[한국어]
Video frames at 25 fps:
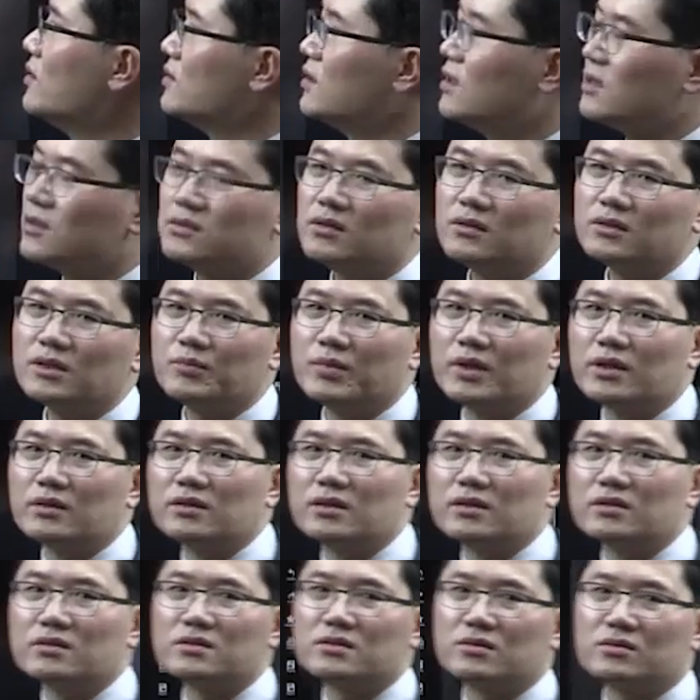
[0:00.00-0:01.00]
그냥 성립해
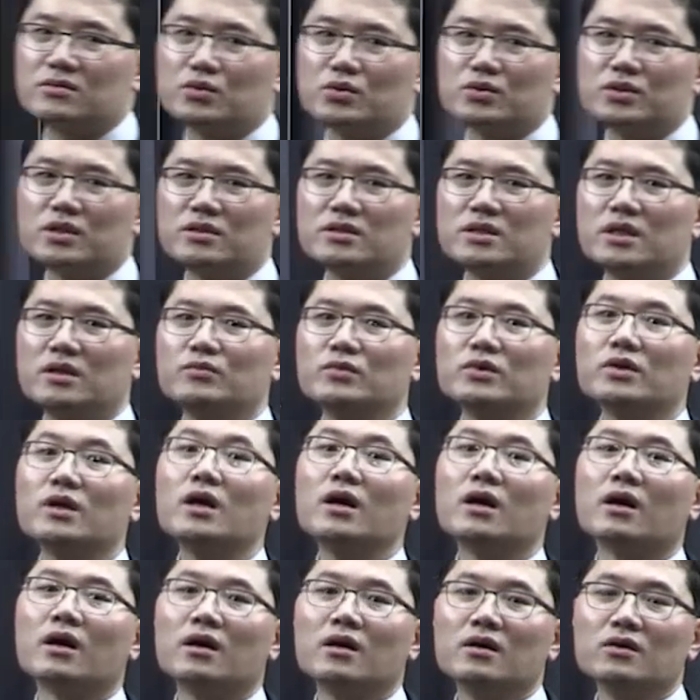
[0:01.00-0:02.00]
조세
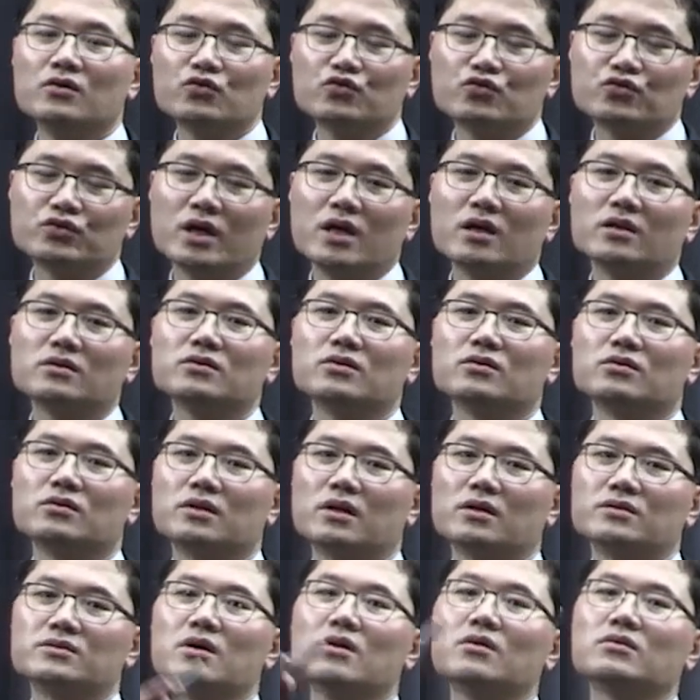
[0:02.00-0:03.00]
채무가
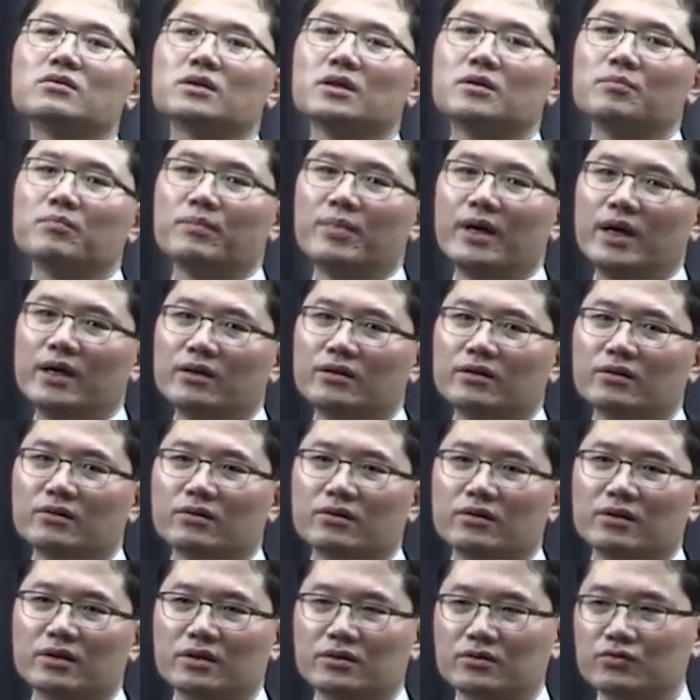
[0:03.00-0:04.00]
추상적으로 성립해 있는
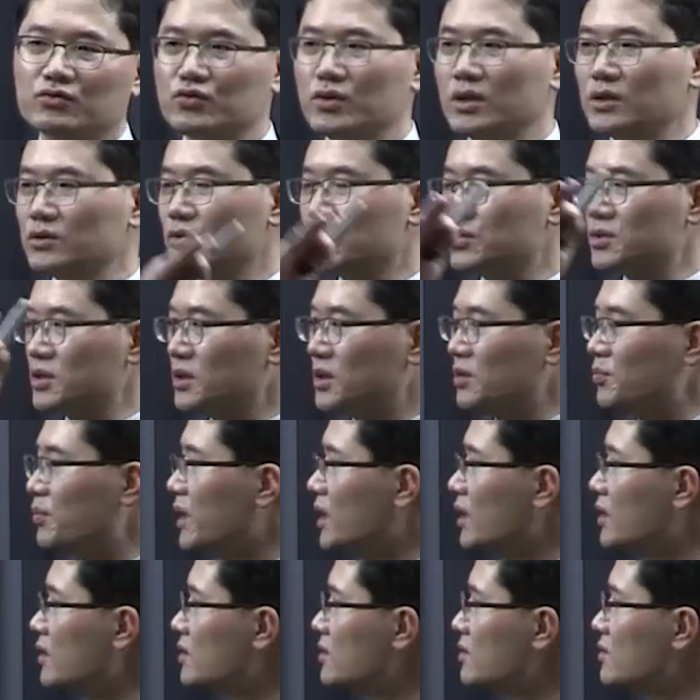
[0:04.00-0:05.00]
거예요. 추상적으로
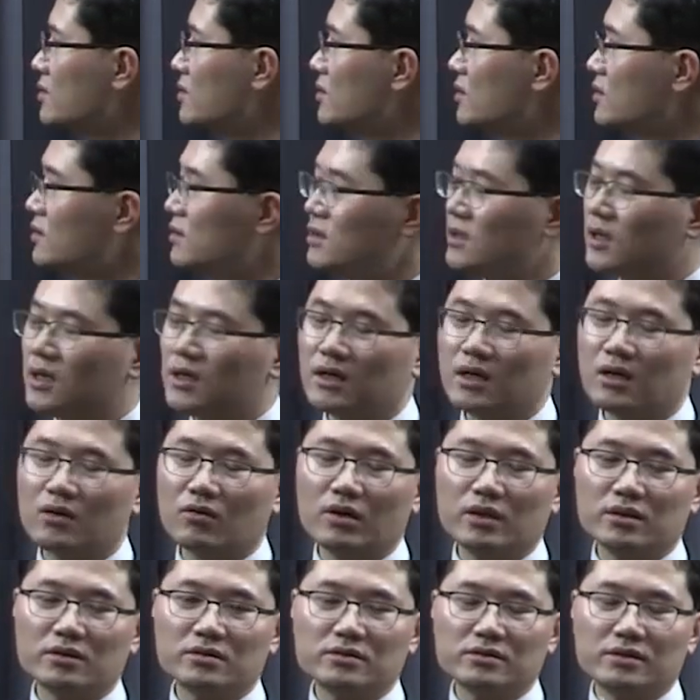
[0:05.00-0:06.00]
성립해
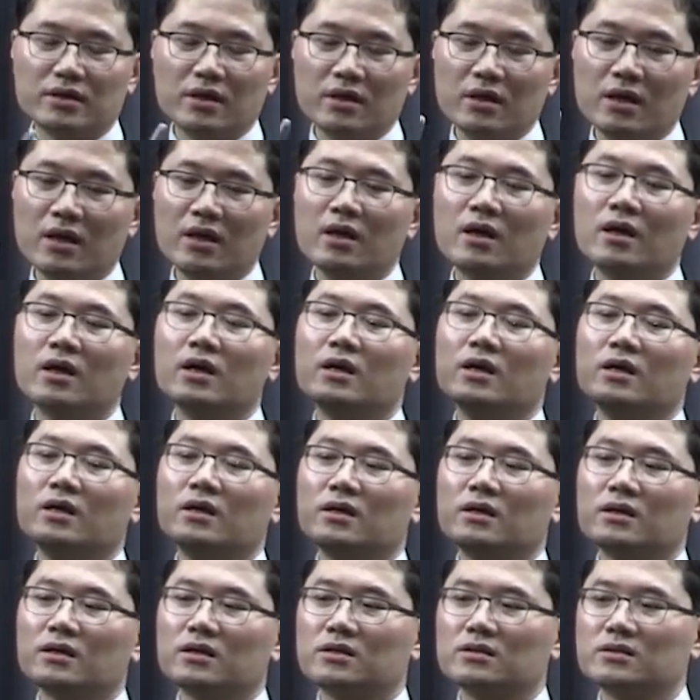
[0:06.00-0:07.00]
있다라고 하는 게
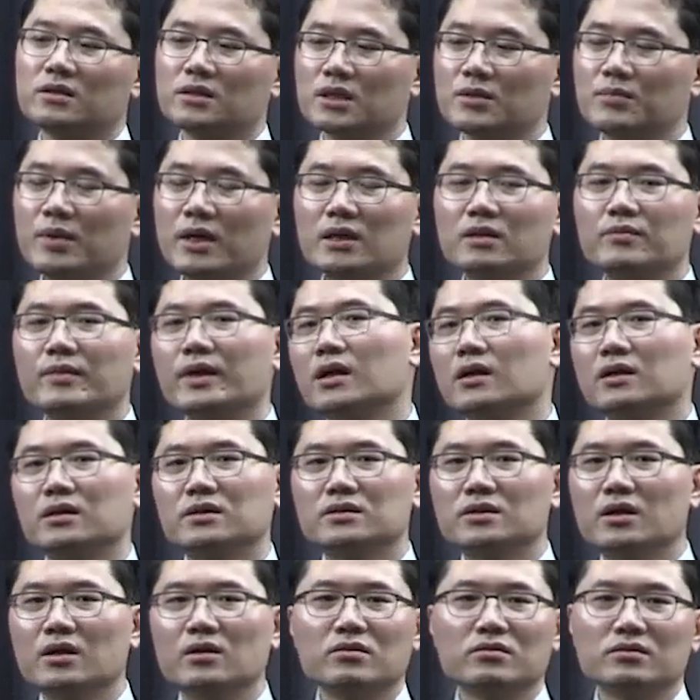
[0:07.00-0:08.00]
그 성립한 금액이
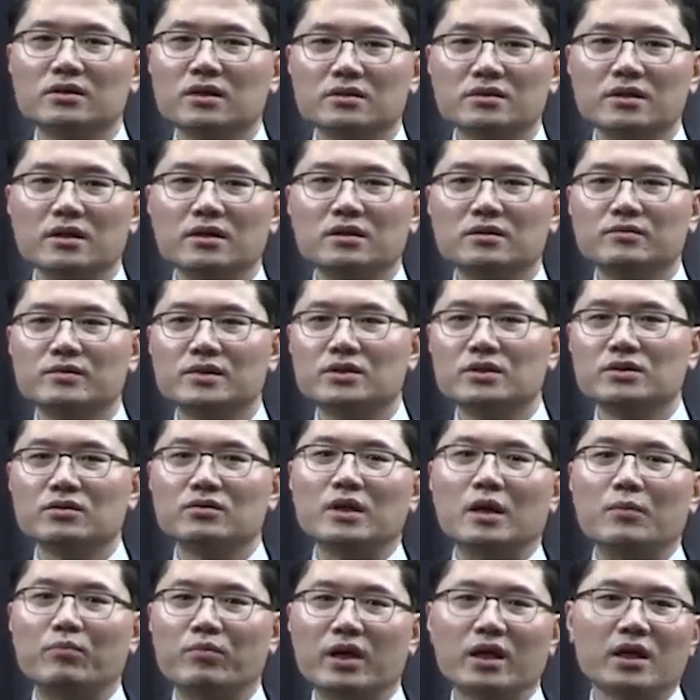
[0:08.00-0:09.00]
그대로 그냥 세금을
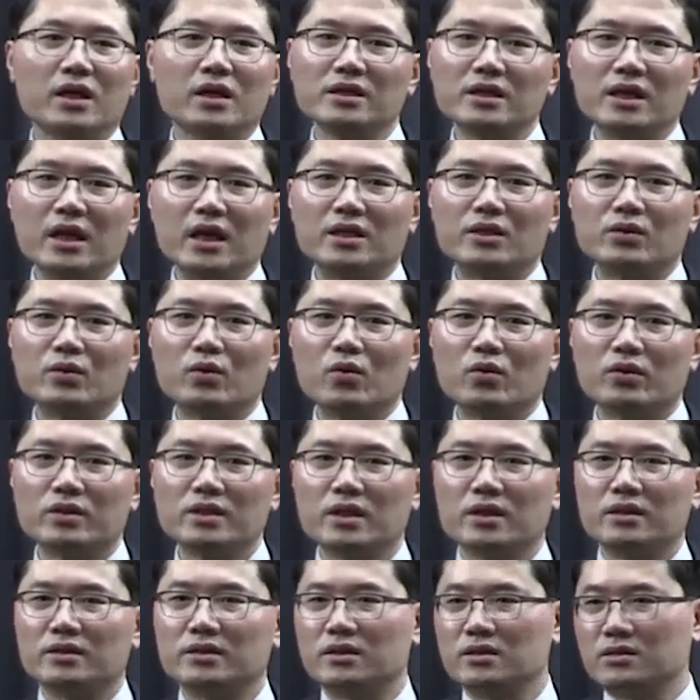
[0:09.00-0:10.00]
신고 납부하라는 게 아니고
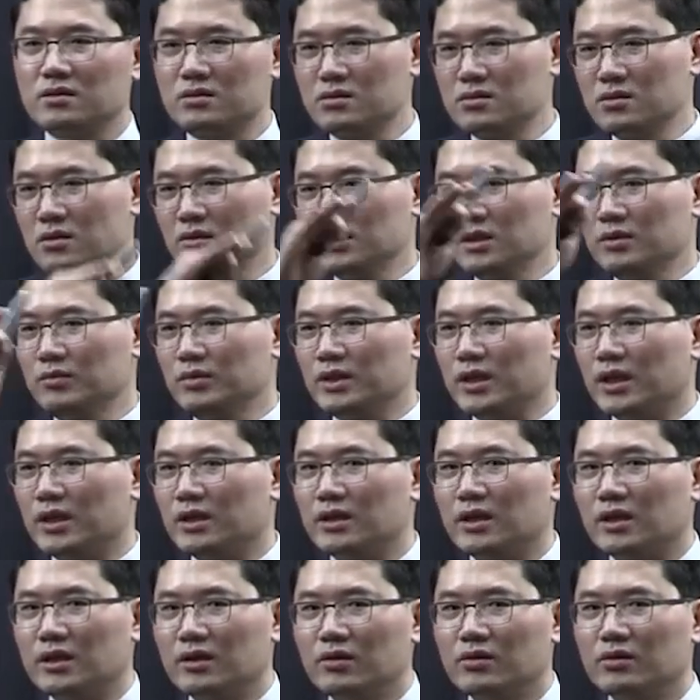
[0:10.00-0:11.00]
그냥 이제 성립이 돼
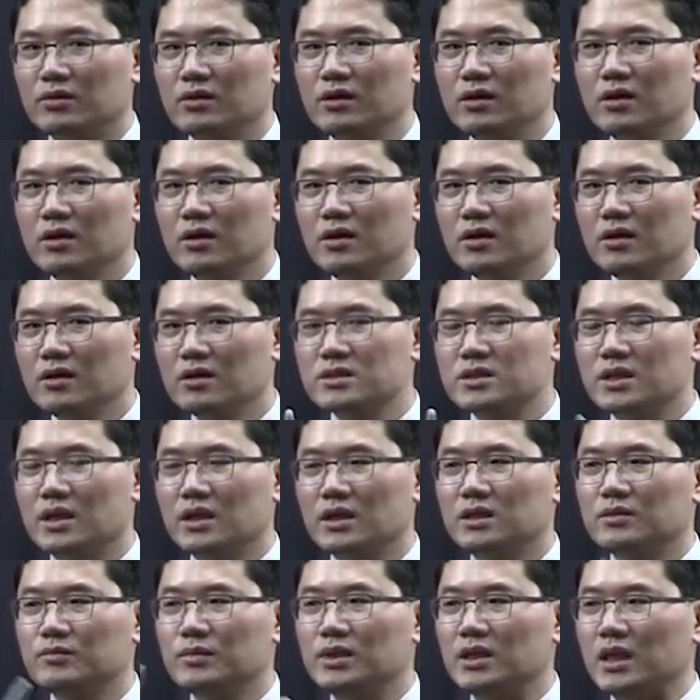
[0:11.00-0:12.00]
있는데 이거를
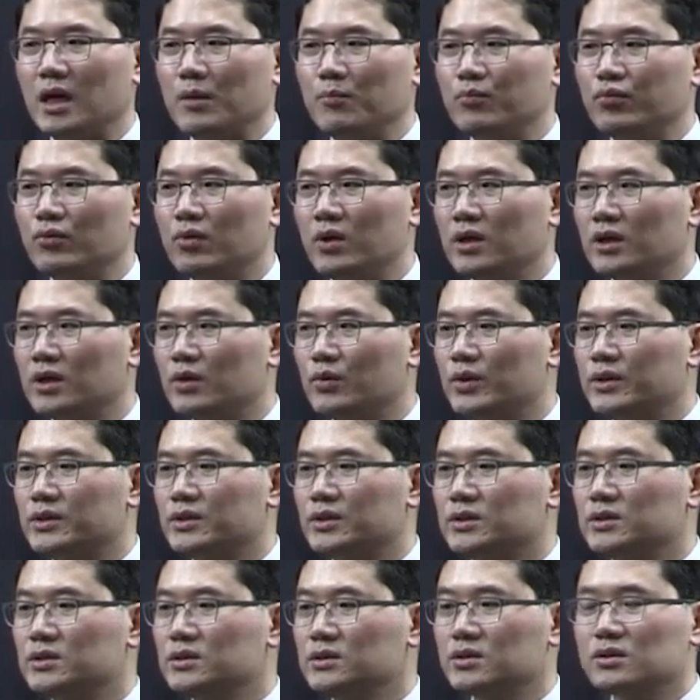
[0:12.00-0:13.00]
세금을 납부하기
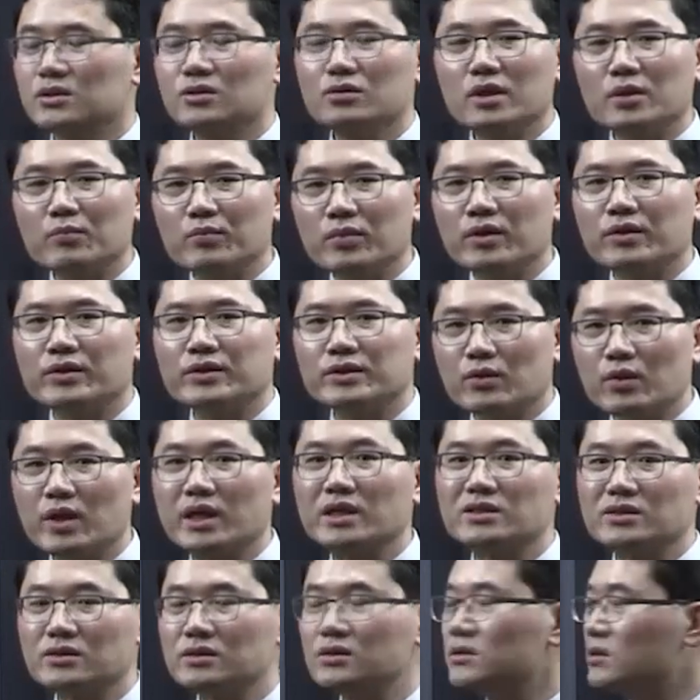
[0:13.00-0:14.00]
위해서는 신고 납부하기 위해서는
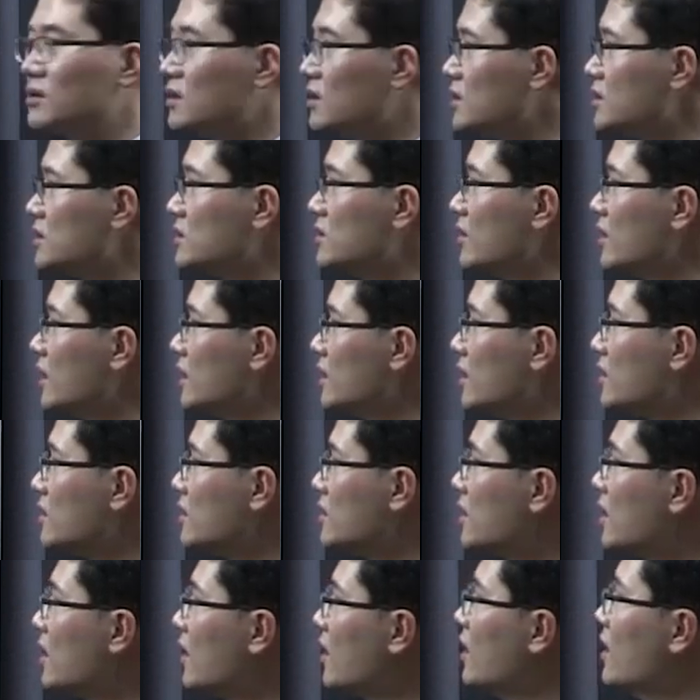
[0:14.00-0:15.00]
확정을 시켜야
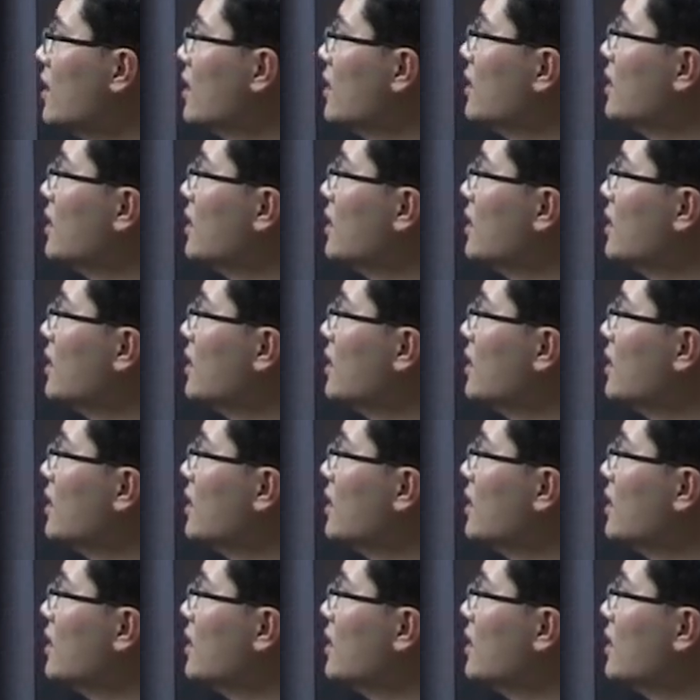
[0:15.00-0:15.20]
되는데